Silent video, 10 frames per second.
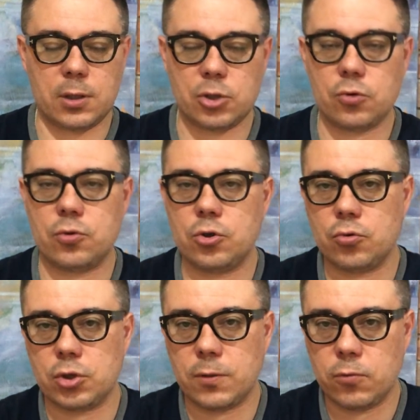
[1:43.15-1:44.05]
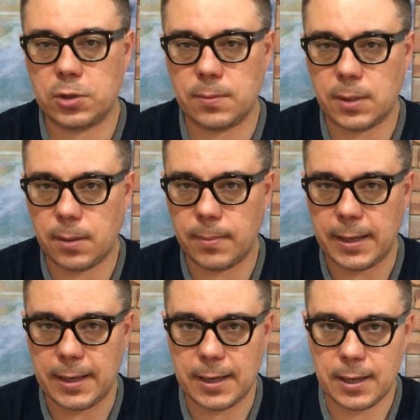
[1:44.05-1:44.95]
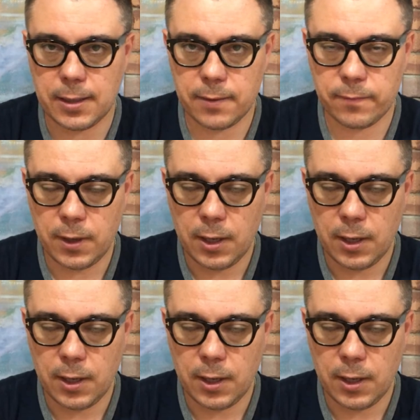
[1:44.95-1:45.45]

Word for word: Также уничтожено 8 кораблей и катеров,